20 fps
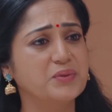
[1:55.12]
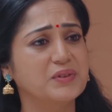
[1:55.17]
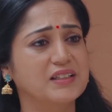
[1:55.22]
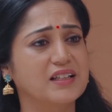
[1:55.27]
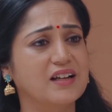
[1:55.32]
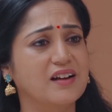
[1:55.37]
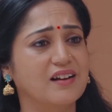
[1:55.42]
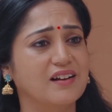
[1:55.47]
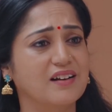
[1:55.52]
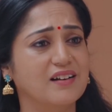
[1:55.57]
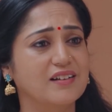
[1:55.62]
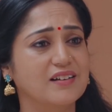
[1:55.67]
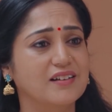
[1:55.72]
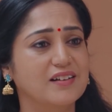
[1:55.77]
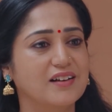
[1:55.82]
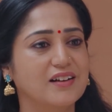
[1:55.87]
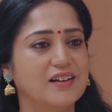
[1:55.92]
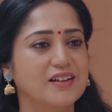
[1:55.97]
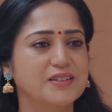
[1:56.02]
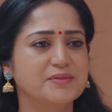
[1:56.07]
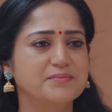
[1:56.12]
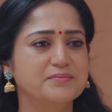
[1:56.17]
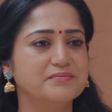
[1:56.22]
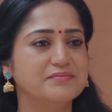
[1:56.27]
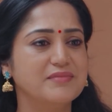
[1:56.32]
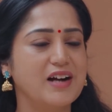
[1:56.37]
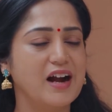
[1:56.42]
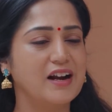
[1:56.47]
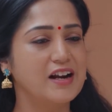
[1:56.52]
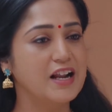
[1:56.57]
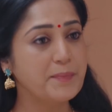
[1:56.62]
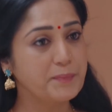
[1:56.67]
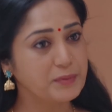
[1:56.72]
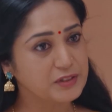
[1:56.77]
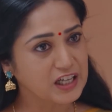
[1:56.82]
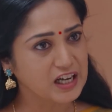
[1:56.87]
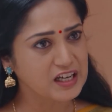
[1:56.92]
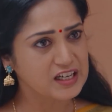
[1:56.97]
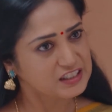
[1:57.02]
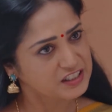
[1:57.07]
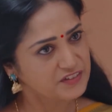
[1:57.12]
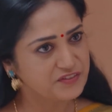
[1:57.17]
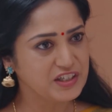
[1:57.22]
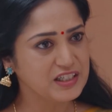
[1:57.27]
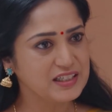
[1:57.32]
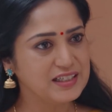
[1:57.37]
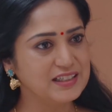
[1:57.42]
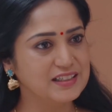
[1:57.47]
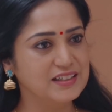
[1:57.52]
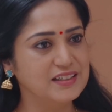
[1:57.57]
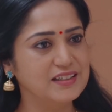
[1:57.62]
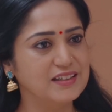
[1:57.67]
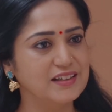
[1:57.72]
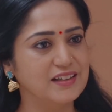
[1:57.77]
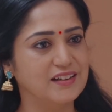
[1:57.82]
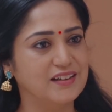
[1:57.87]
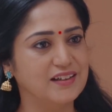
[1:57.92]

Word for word: வாஸ்தவம் தான் ஆனா இப்ப தாரா தான் வீட்டுல